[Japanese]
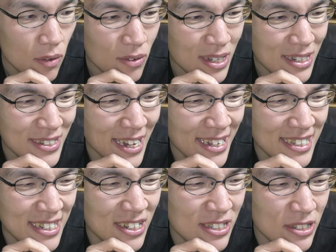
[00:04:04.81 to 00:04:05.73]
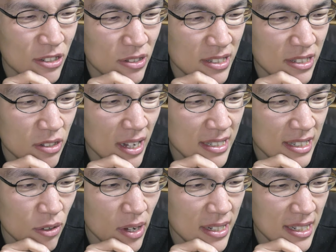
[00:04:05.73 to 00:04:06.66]
お肉や野菜として調理すると
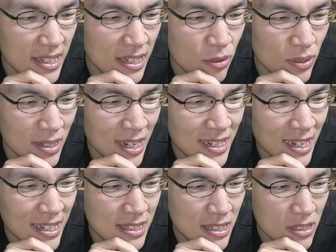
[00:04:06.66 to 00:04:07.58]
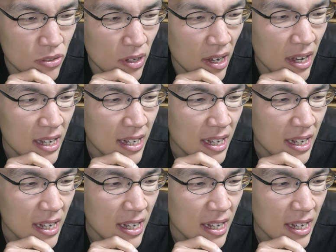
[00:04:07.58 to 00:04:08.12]
色鮮やかな料理大変身とか